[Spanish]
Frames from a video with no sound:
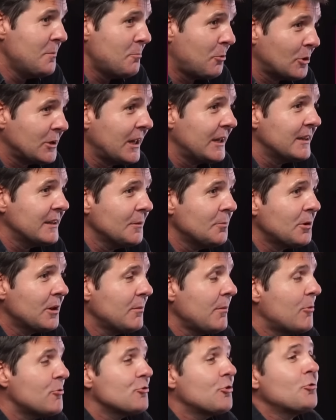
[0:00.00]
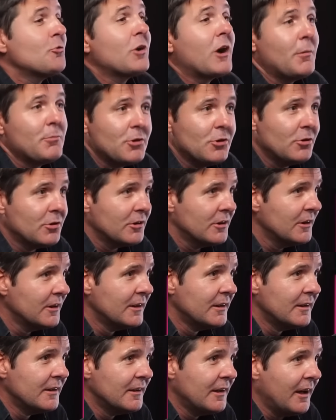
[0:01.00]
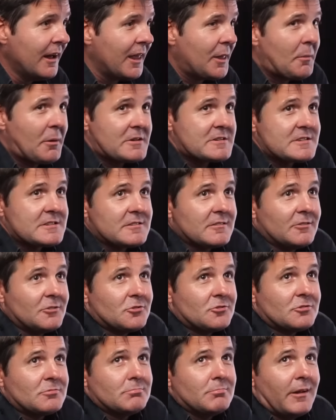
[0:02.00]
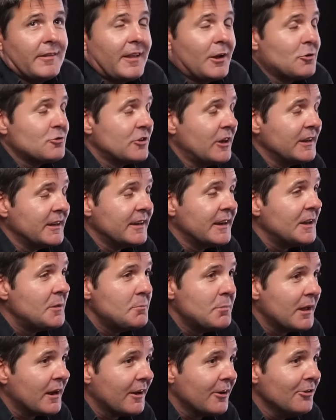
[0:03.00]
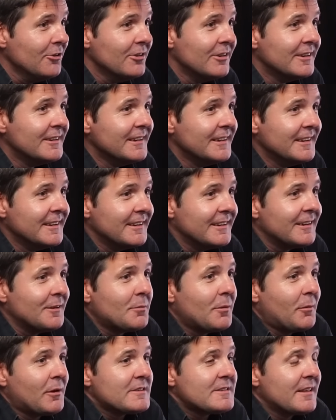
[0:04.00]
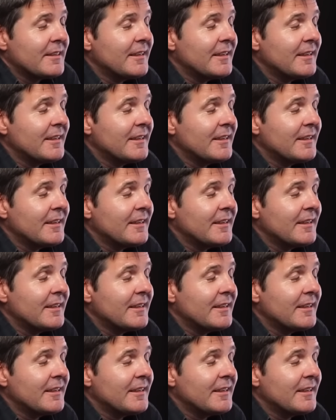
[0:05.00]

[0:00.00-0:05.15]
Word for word: importante porque íbamos con un camión, además nos mandaron salir en invierno, y era un programa que se